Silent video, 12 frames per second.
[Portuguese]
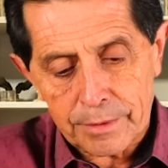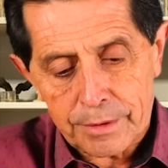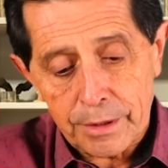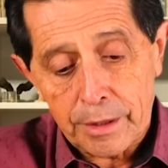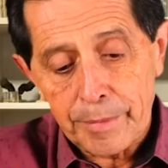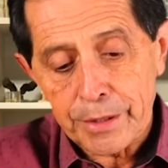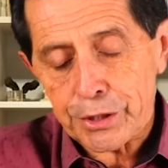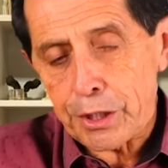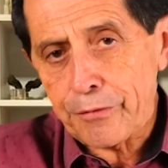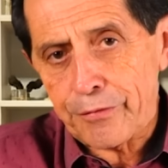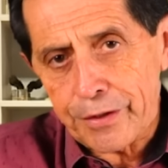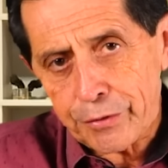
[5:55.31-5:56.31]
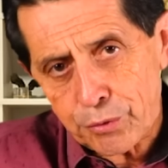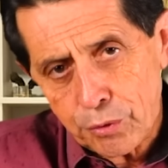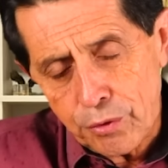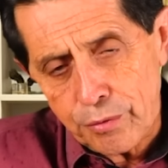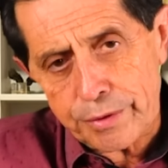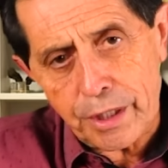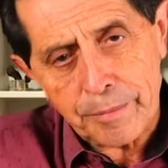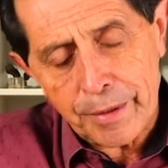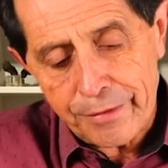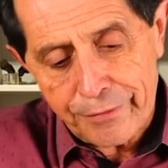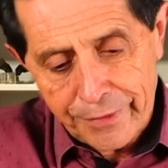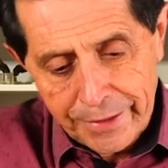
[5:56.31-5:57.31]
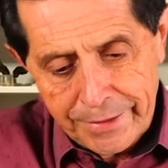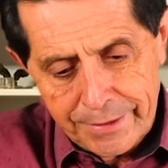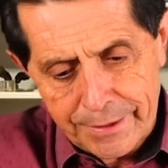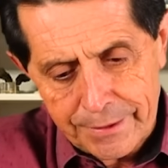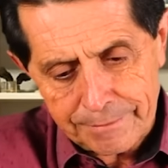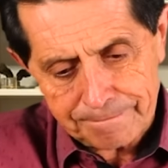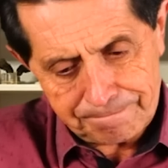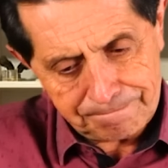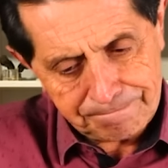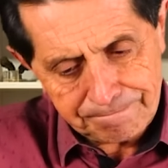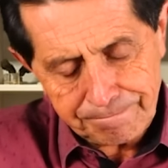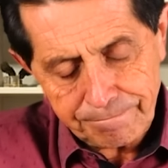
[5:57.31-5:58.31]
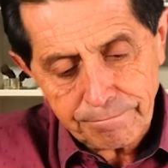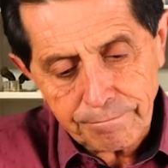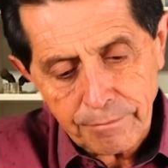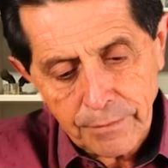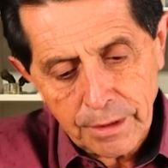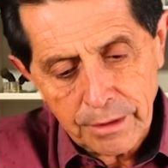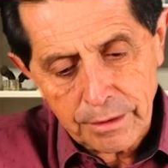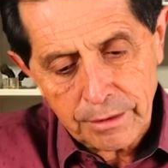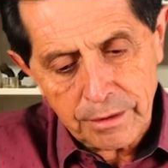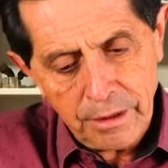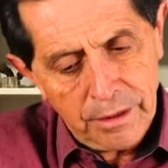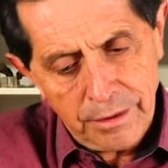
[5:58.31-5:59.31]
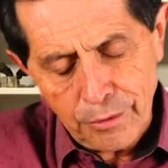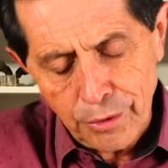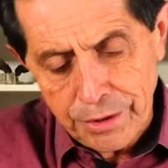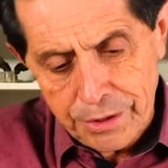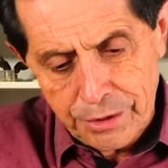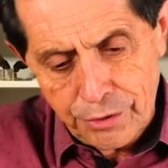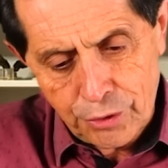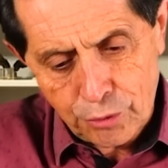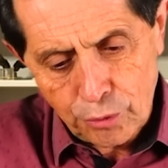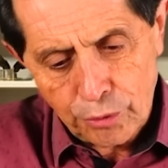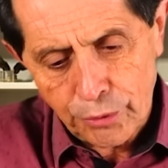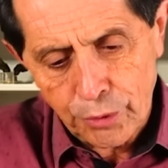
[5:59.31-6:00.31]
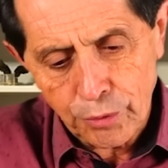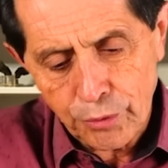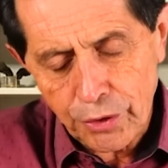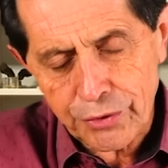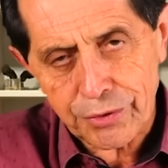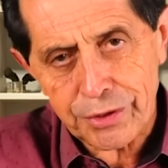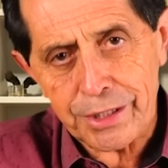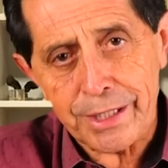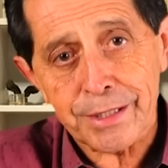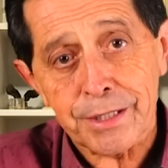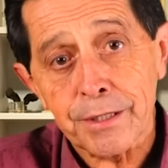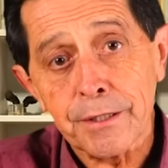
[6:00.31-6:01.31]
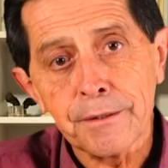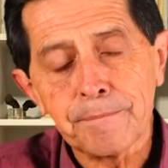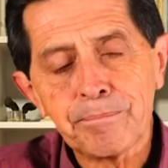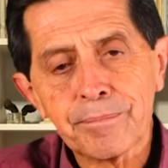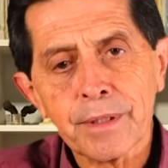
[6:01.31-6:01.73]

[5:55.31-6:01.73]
que a irmã já enfrentou, que a irmã enfrenta, que hoje se tornou o nosso dia a dia.